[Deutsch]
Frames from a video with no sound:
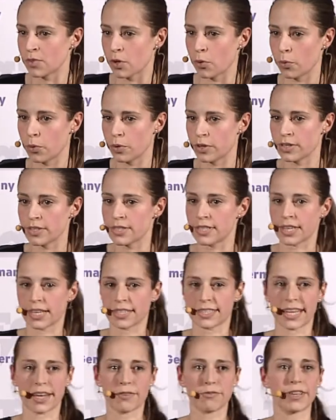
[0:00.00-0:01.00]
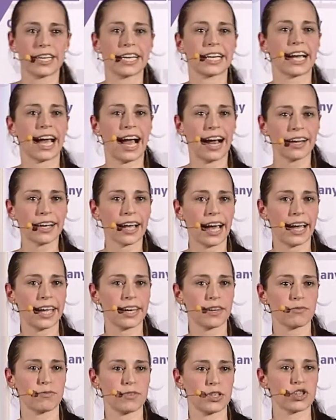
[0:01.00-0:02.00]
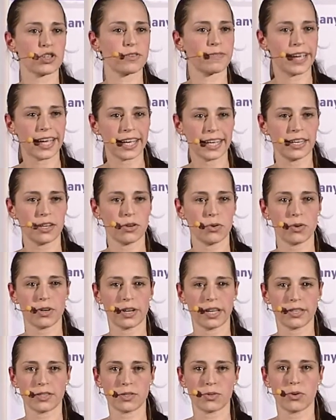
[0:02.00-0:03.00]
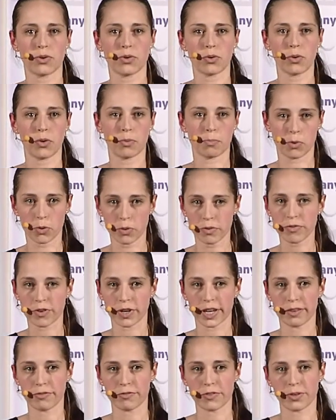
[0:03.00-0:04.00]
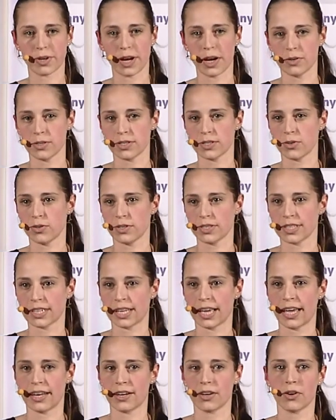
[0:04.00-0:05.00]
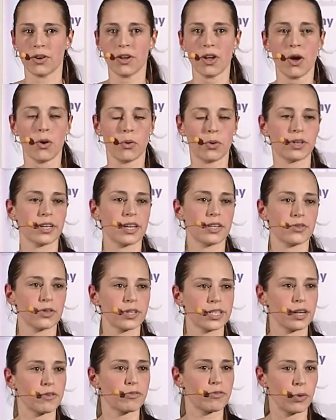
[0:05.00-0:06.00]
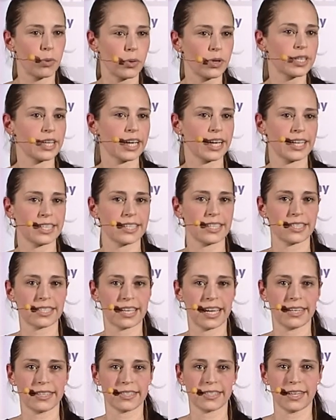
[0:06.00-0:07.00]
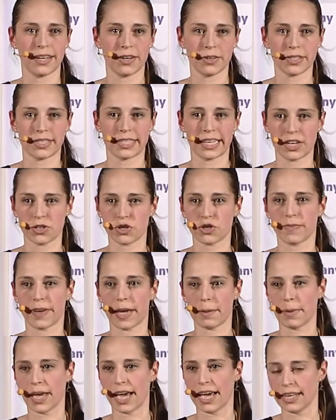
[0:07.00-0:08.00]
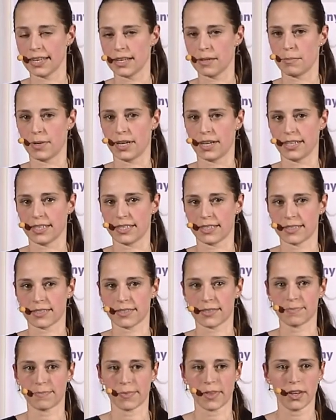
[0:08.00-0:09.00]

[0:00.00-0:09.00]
und sehr viele Krankheiten wie schwere Lungenentzündung und Blutvergiftung auslösen kann und natürlich aufgrund der Resistenzen auch sehr schwer behandelbar ist.